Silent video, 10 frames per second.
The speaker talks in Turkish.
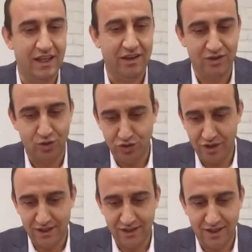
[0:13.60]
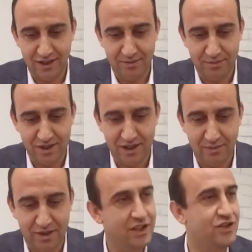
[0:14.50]
Evet öncelikle bir
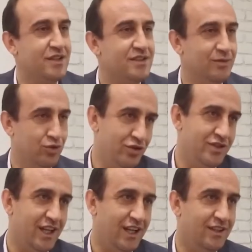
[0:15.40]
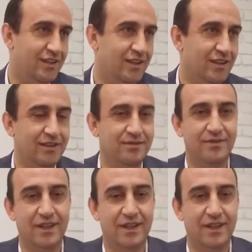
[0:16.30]
haber ajansını bugün ziyaret ettik.